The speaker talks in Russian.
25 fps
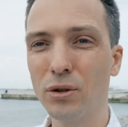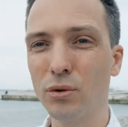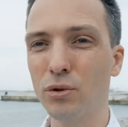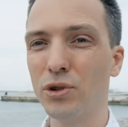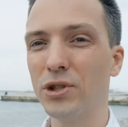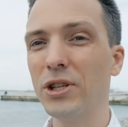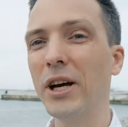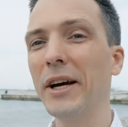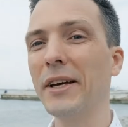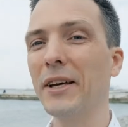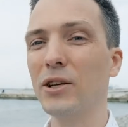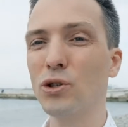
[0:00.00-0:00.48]
То
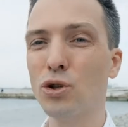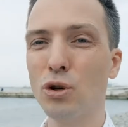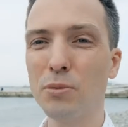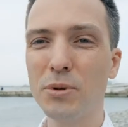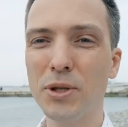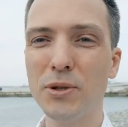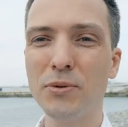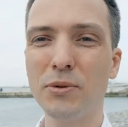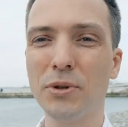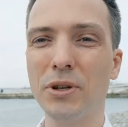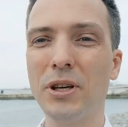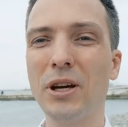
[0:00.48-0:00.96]
есть да, я
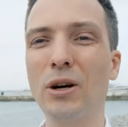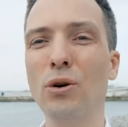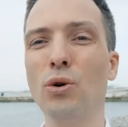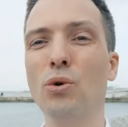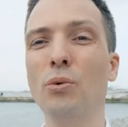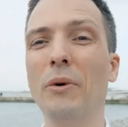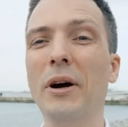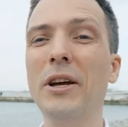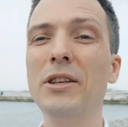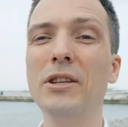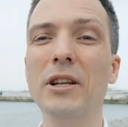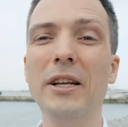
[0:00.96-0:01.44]
собственник, я
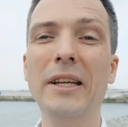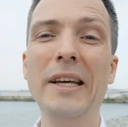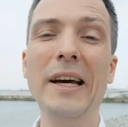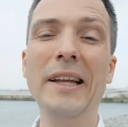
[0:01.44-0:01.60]
руководитель,